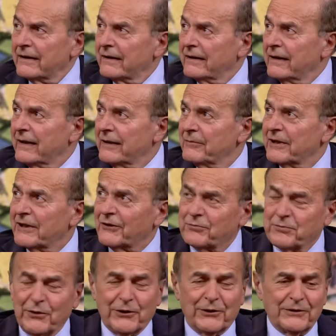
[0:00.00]
E lei mi
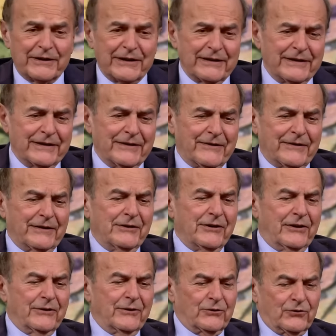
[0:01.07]
risponde e dice
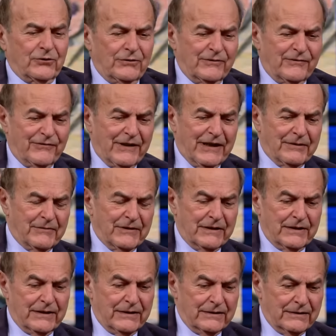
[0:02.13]
no, io sono
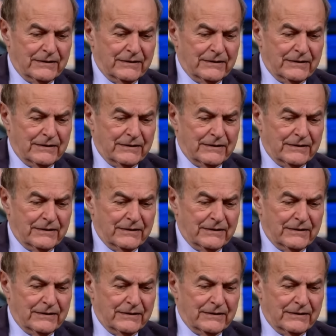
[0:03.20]
femmina,